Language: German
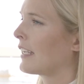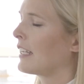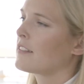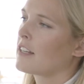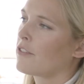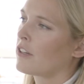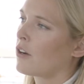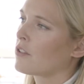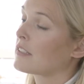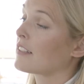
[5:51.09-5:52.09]
Gehen Sie davon
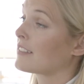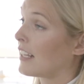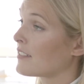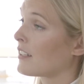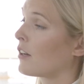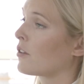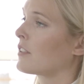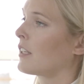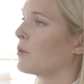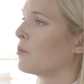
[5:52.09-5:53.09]
aus, dass das dann auch
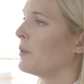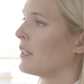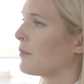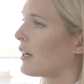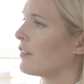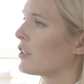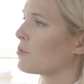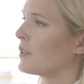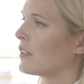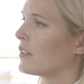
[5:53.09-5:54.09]
sich im Immobilienmarkt
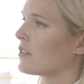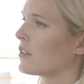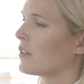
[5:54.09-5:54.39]
widerspiegelt?